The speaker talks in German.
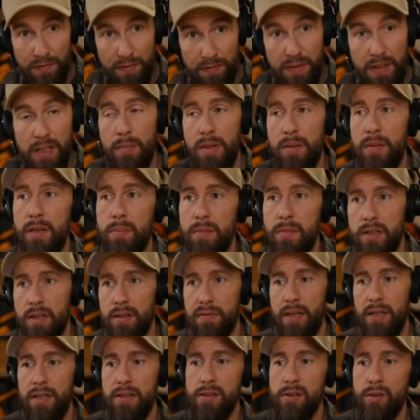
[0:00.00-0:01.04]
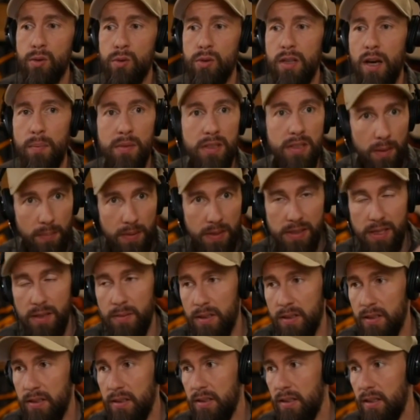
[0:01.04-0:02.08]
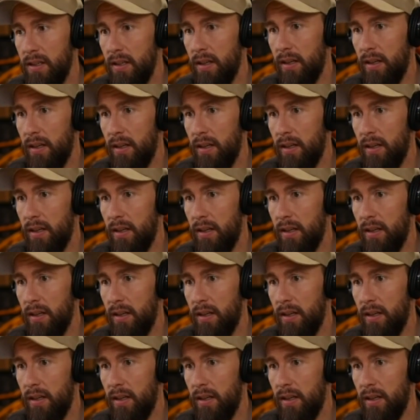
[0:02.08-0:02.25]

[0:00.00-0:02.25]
Viel in meinem Leben mit Elefanten zu tun gehabt. Ich habe ja selber in, in, Kenia